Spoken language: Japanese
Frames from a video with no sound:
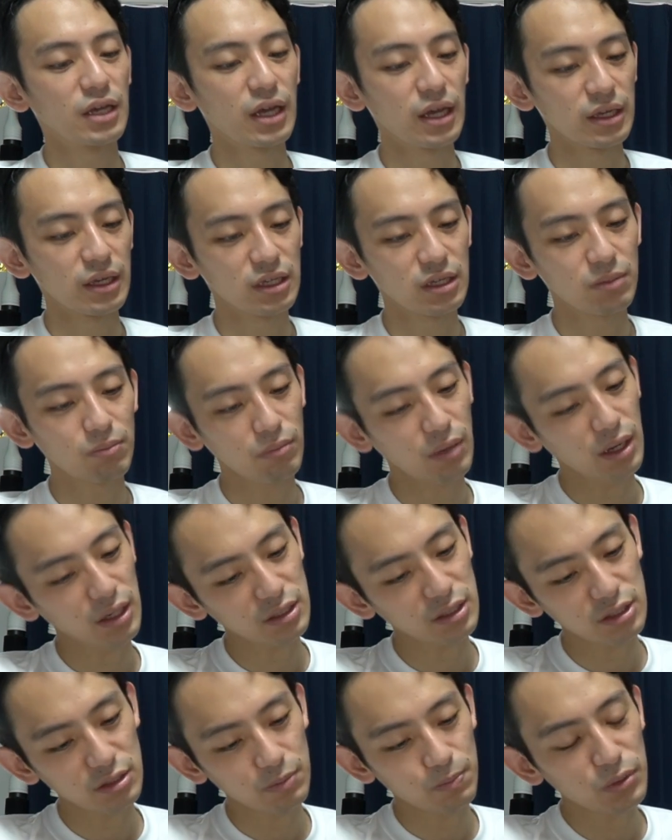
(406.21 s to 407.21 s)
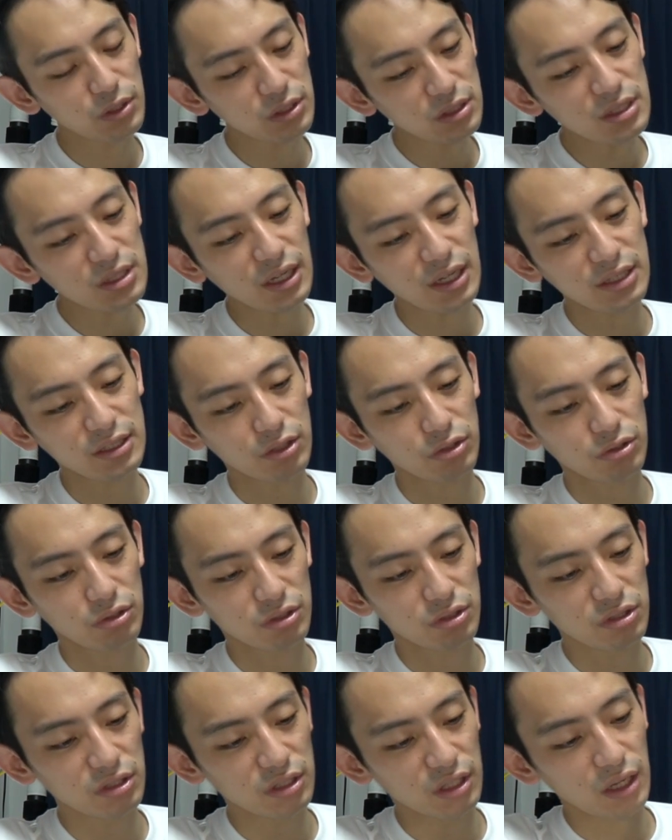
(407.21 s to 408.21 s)
はい、マークツー、プルツーに関しては
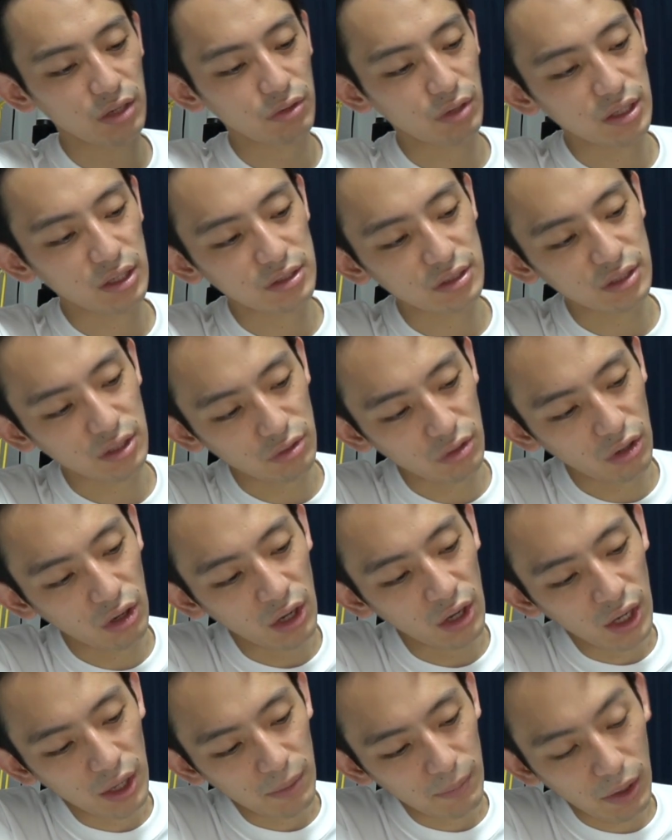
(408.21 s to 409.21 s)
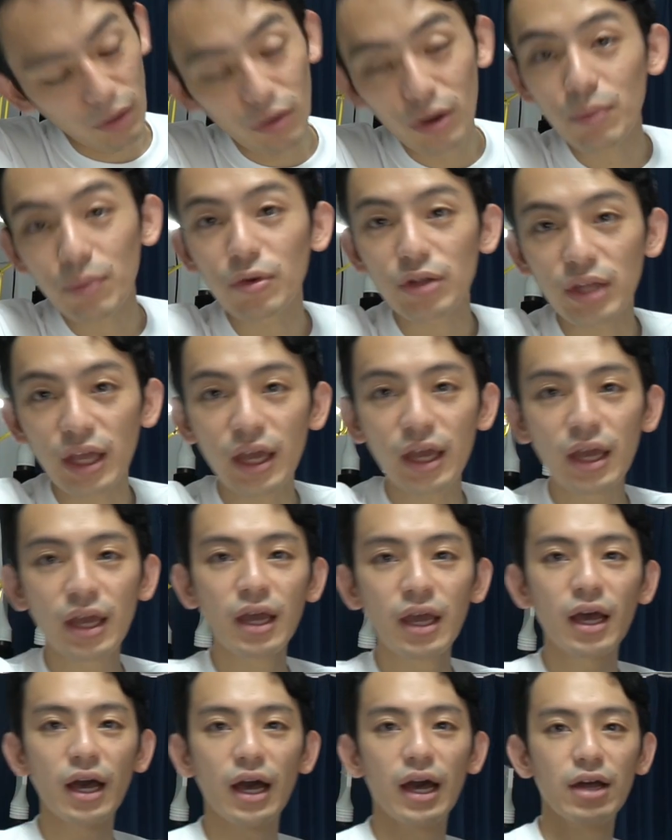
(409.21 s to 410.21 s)
ちょっと作ってないのがあるんですけど、まあ、これもね、
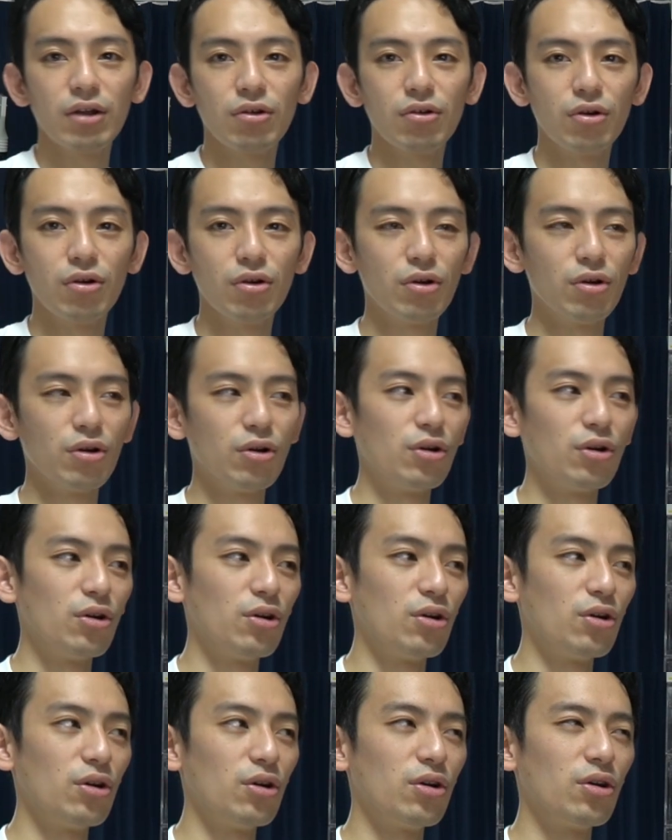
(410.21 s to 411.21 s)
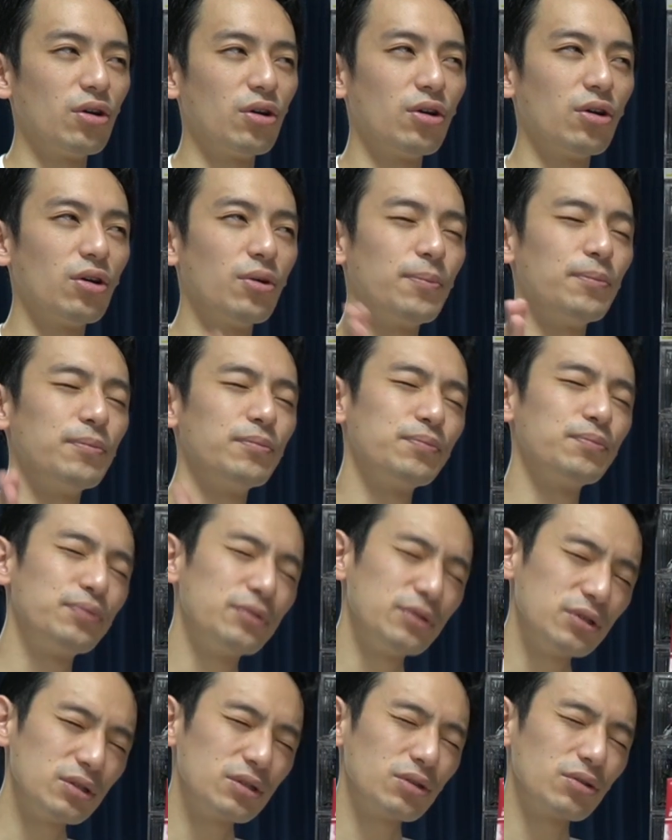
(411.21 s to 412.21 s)
あのー、
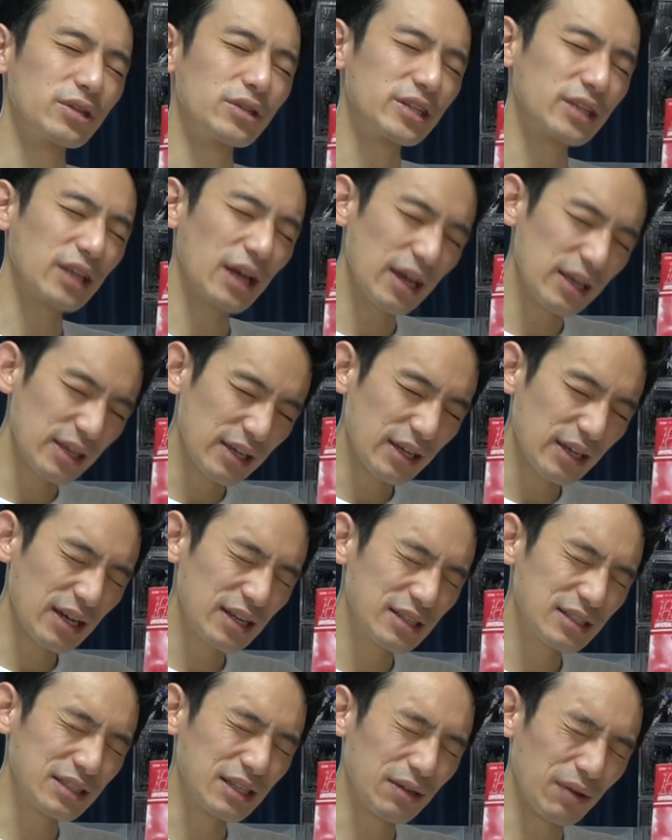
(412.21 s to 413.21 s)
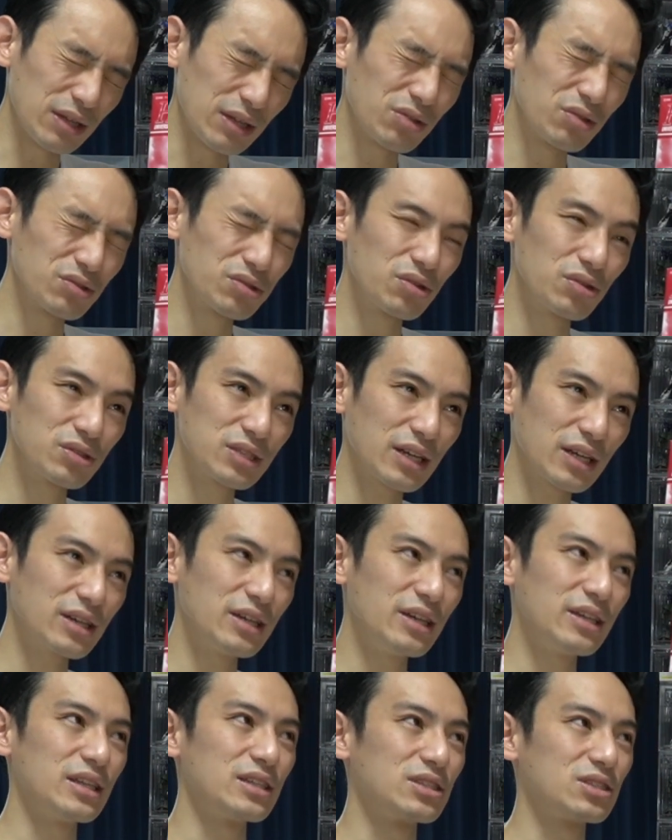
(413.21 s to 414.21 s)
プルの機体に関しては塗装作
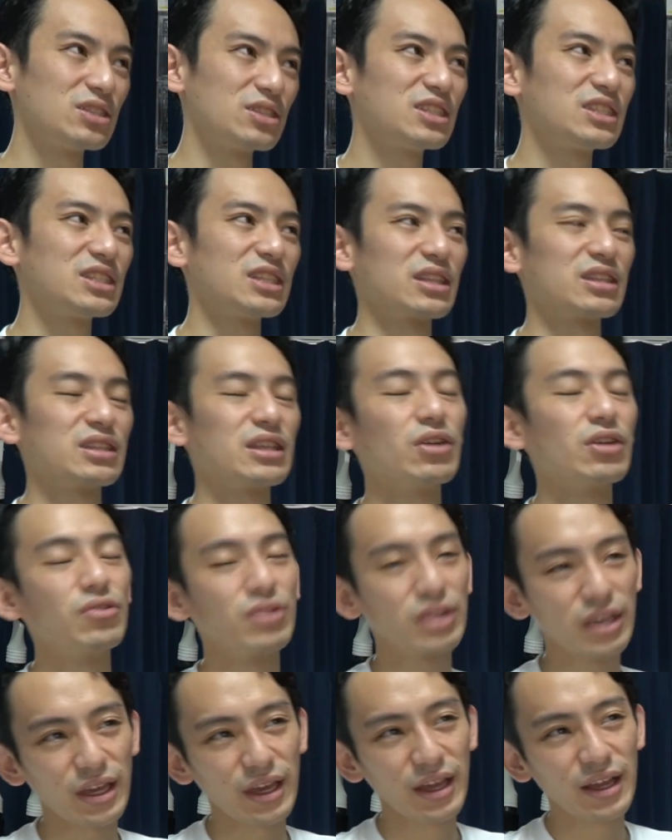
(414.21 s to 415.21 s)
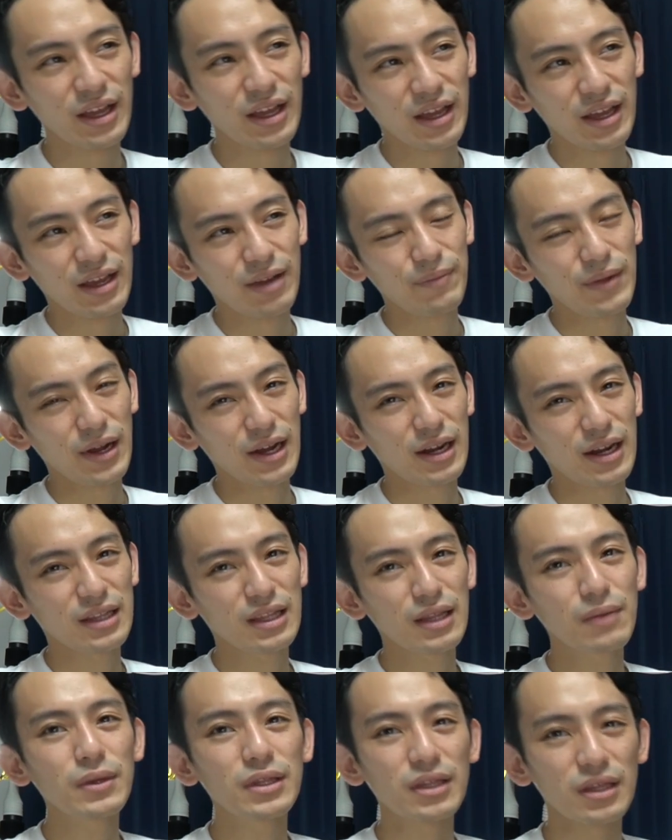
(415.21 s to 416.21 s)
品で作っちゃったので、まあ、
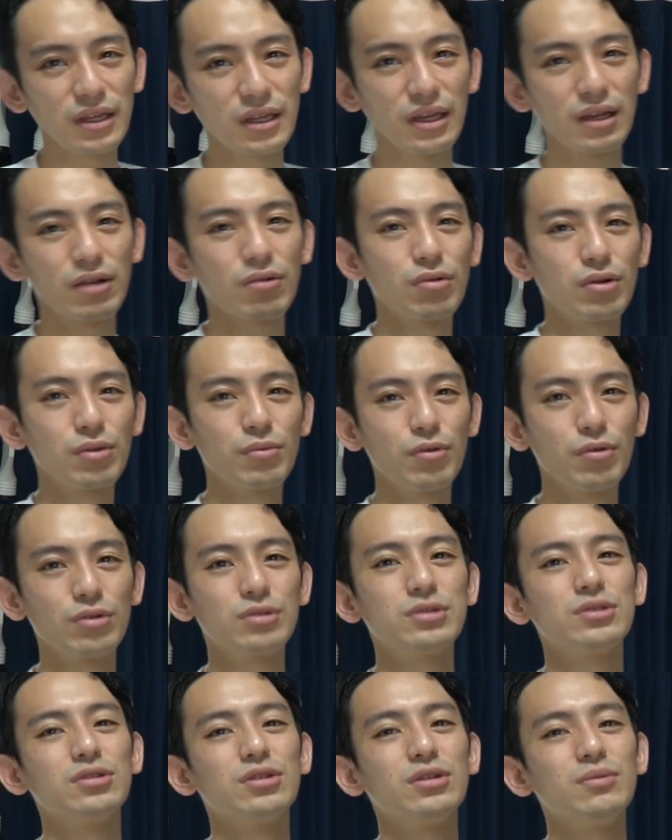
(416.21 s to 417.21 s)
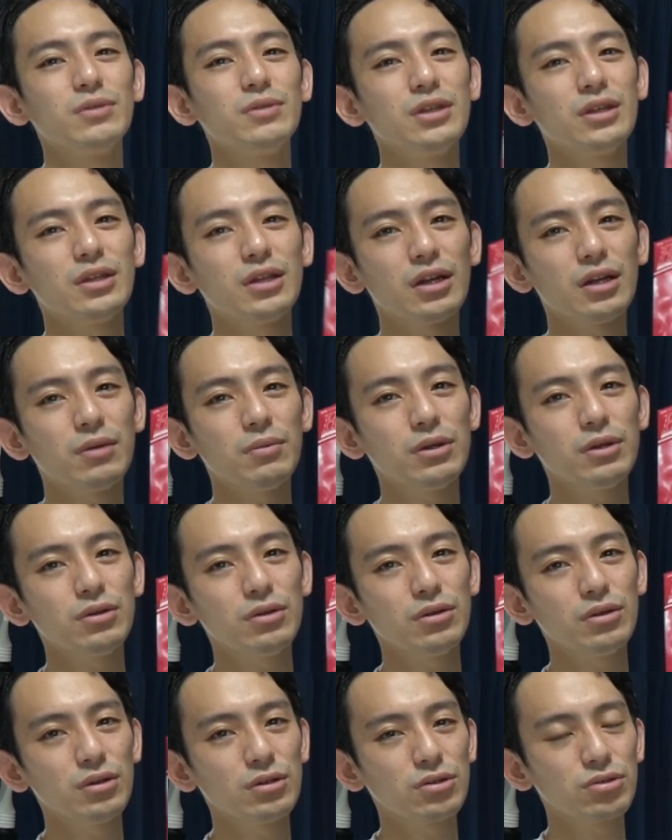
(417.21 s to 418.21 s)
改めてね、これも素組みで並べ
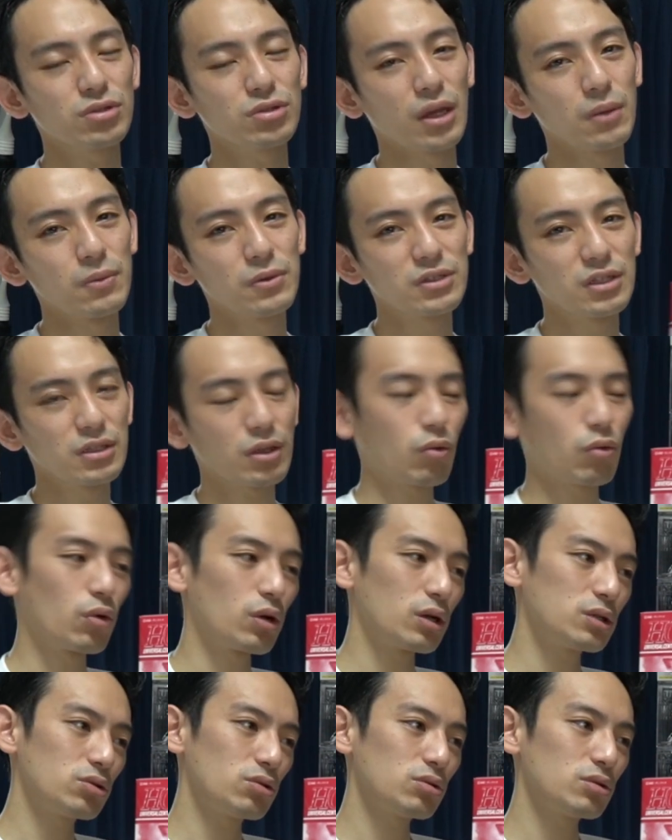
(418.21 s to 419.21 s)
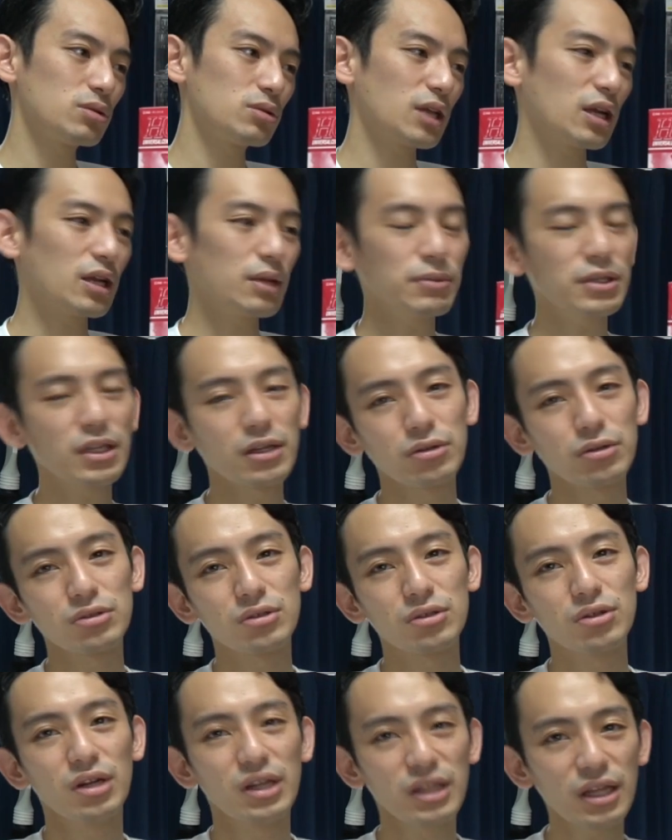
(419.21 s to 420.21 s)
るちょっとダブルゼータコレクションだなみたいなのを
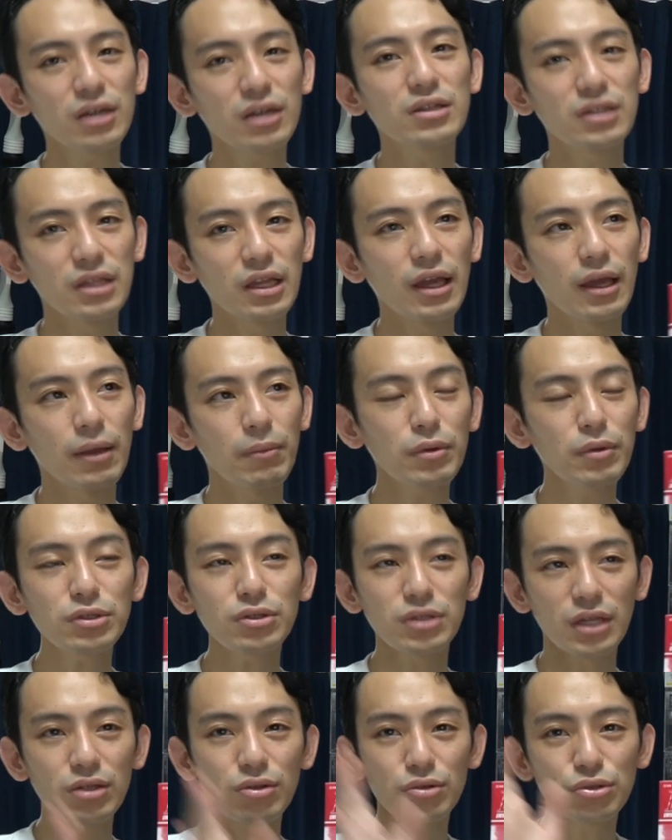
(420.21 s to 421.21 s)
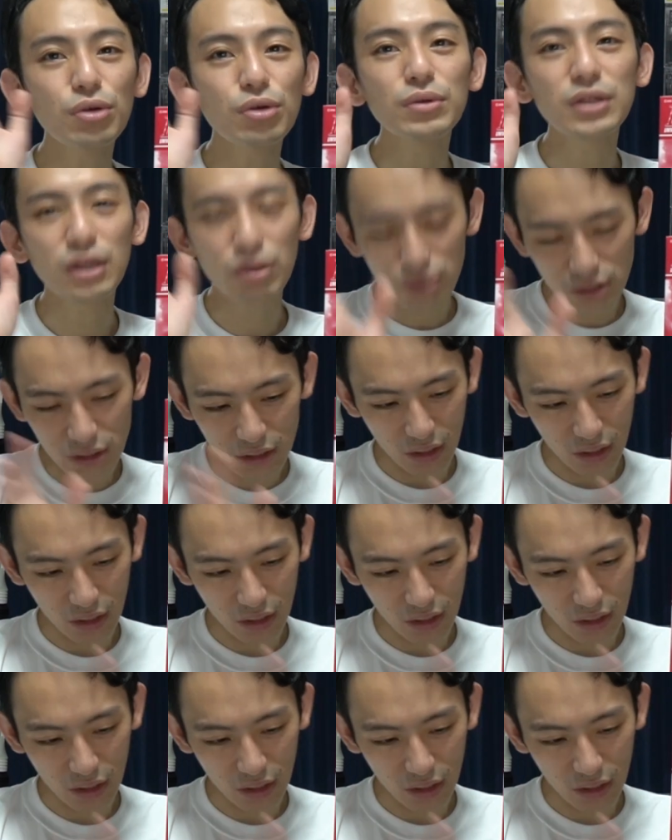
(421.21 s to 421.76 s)
作りたくて、もちろんね、塗装も楽しい